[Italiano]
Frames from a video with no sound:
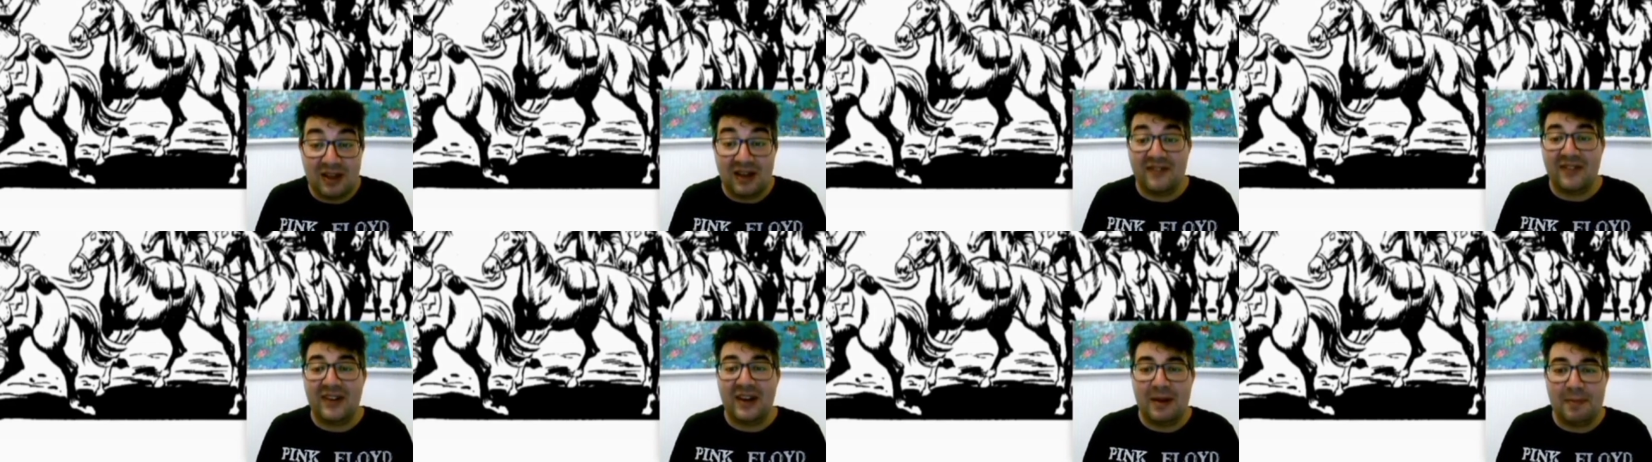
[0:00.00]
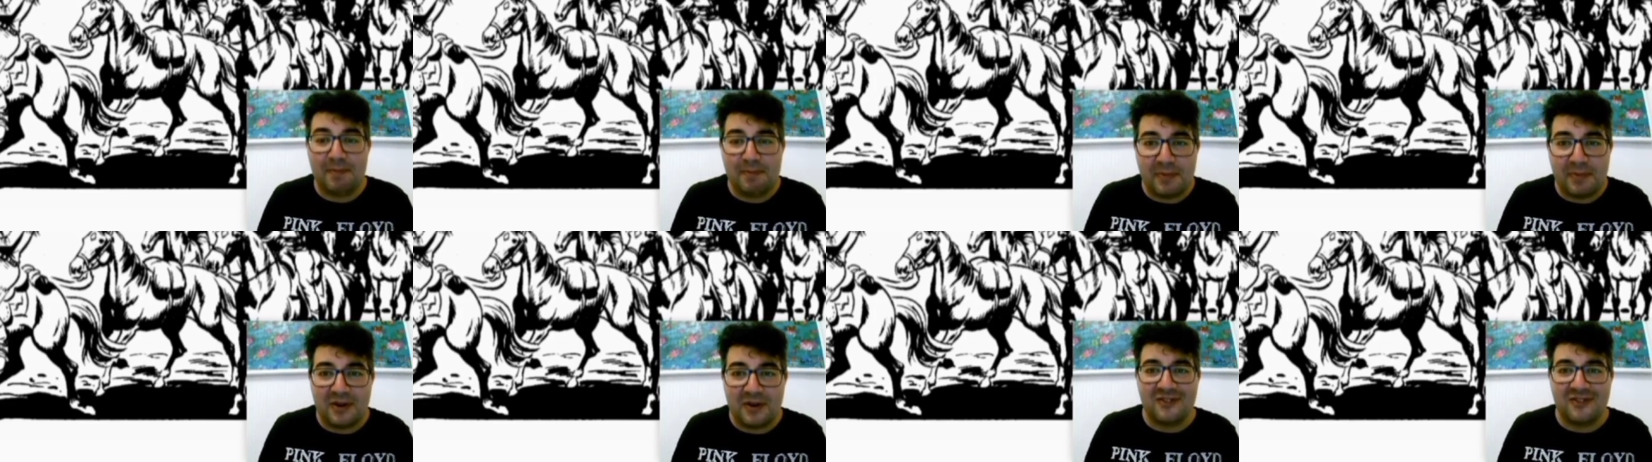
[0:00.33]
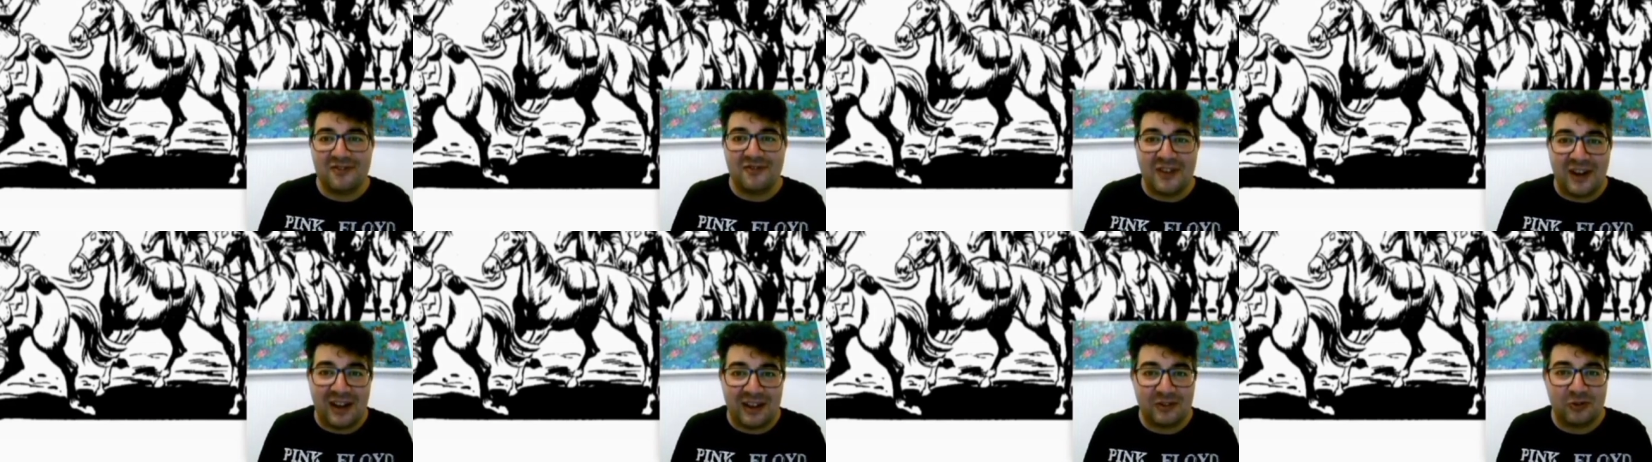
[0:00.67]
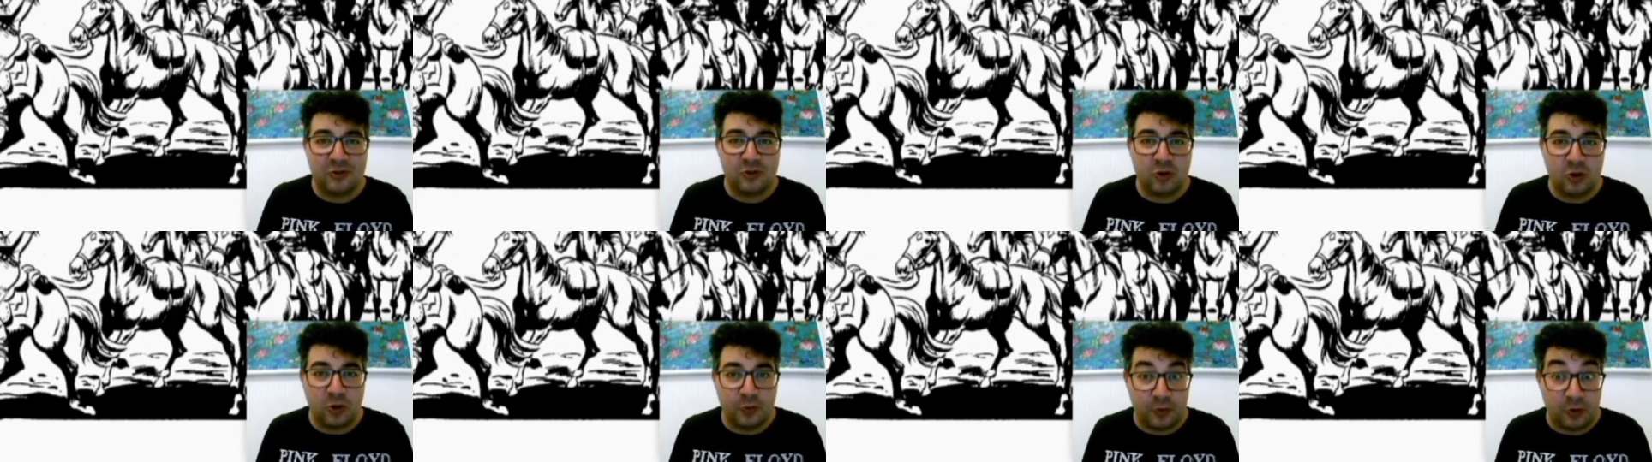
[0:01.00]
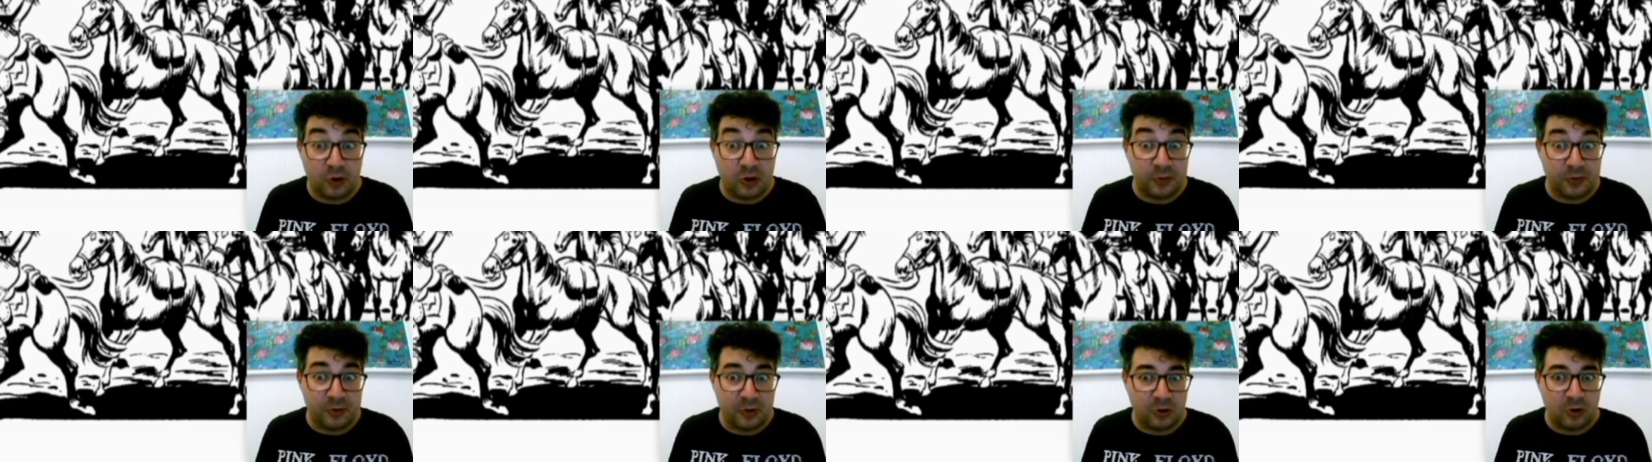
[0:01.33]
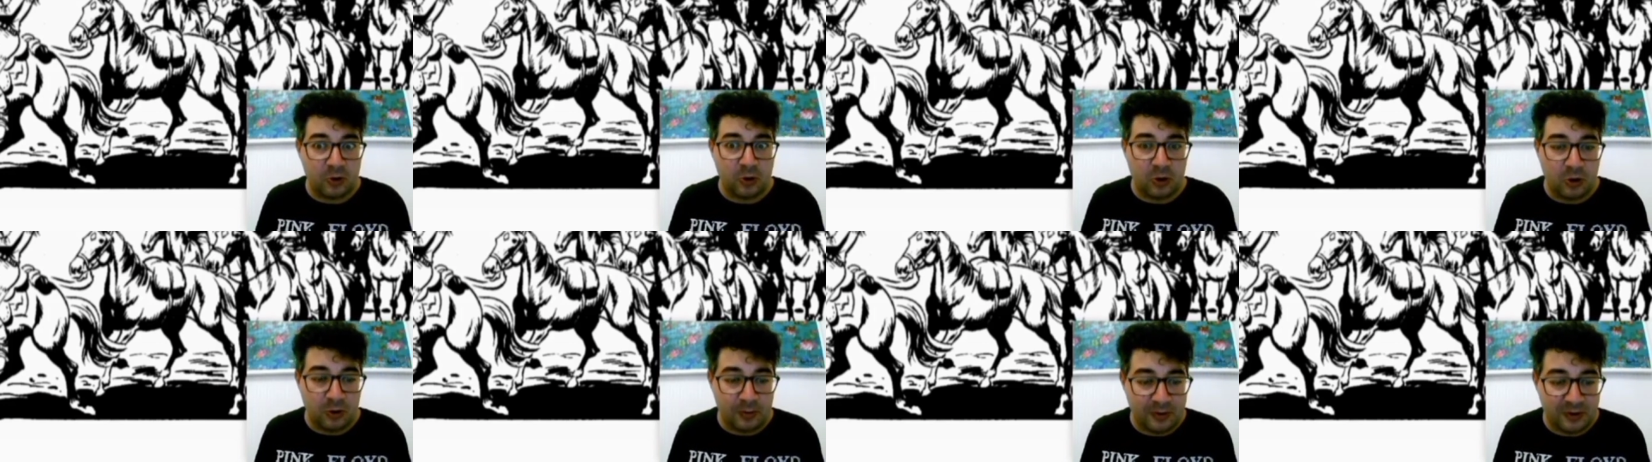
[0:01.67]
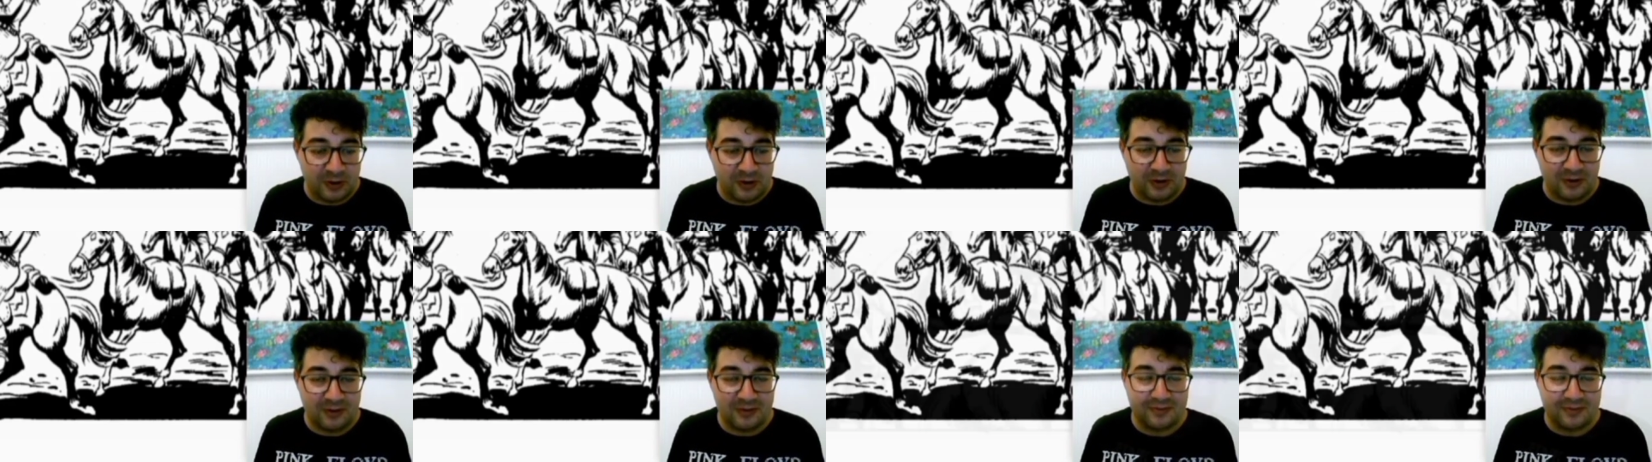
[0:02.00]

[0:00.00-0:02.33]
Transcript: avrebbero fatto proprio comodo.